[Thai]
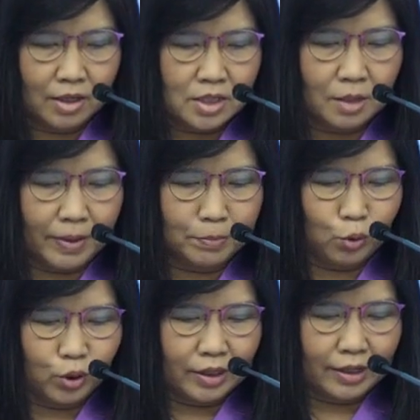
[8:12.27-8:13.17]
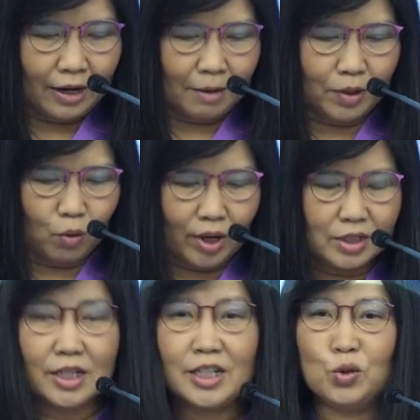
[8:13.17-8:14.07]
จึงเป็นผู้ที่ได้รับรางวัล
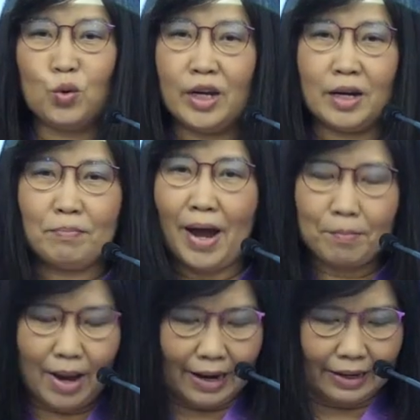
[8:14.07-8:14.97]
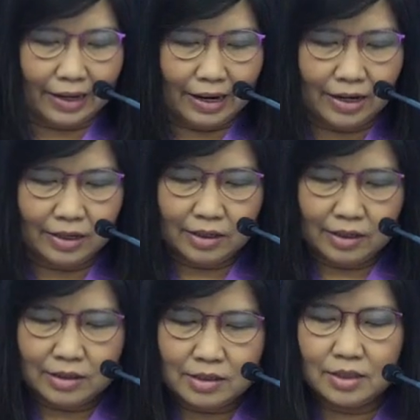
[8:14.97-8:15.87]
เชิดชูเกียรติมากมายนะคะ
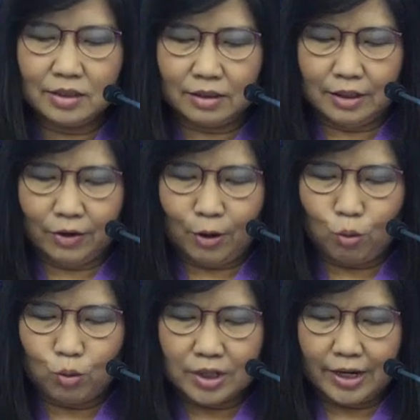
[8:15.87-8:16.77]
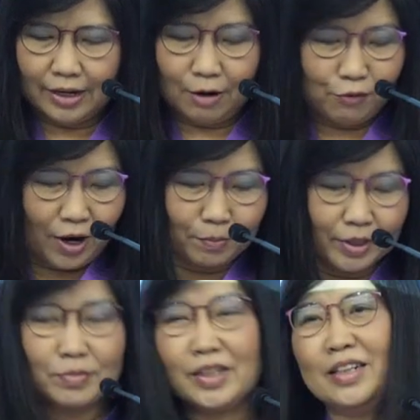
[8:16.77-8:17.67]
ซึ่งเดี๋ยวเราคงจะได้รับฟัง
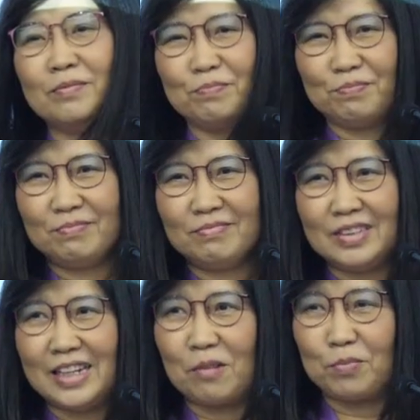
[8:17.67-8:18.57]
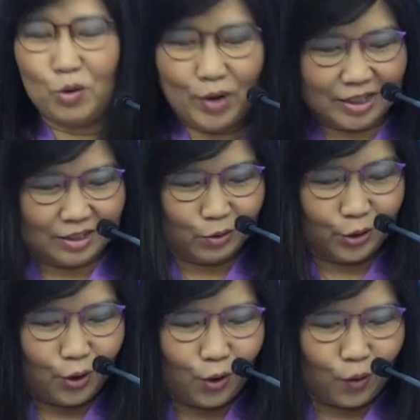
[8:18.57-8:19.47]
เพิ่มเติมจากประวัติโดย
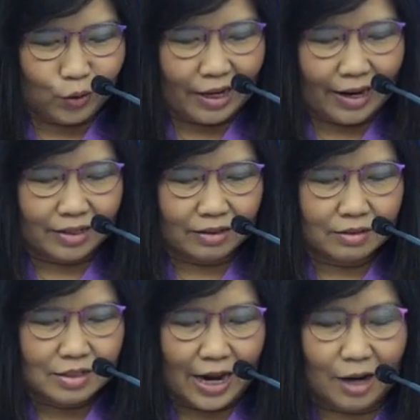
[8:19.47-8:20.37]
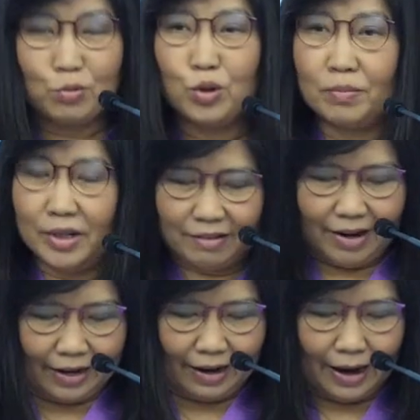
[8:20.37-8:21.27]
ย่อของท่านจากผู้ดำเนิน
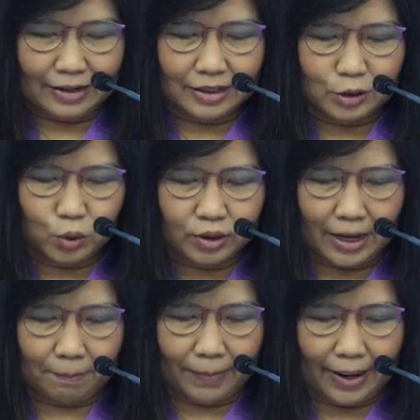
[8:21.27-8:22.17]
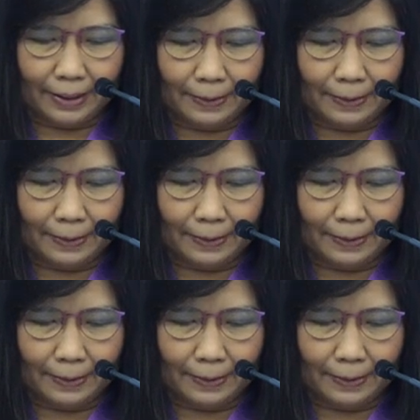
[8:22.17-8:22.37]
รายการในช่วงถัดไป